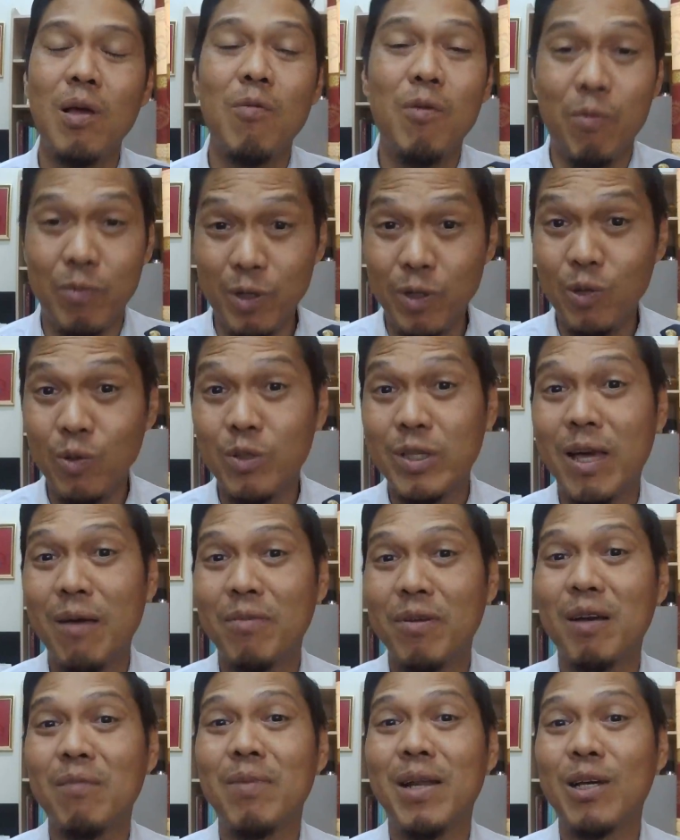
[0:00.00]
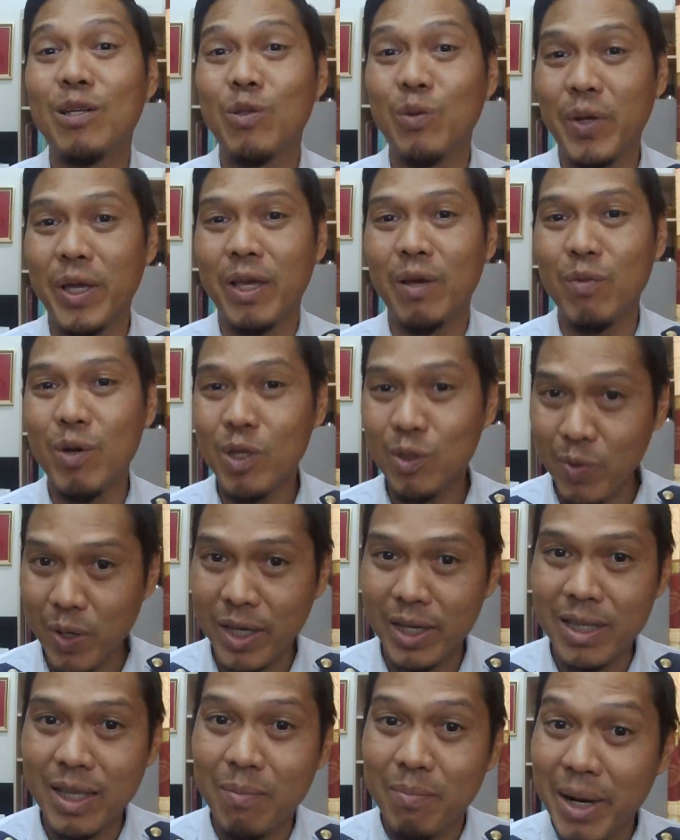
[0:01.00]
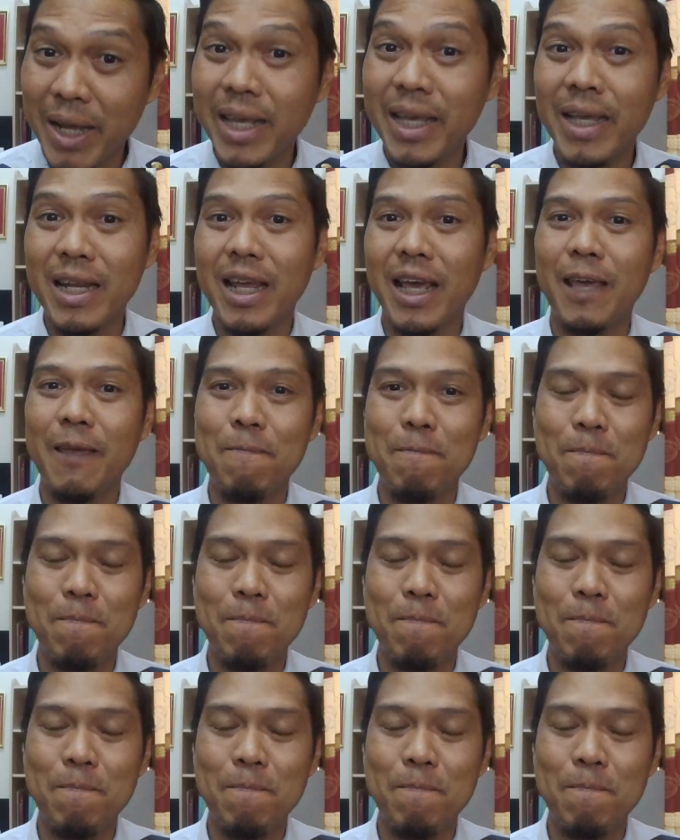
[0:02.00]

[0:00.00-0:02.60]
ผมจะดูตามกำลังตัวเอง ว่าตัวเองทำได้แค่ไหน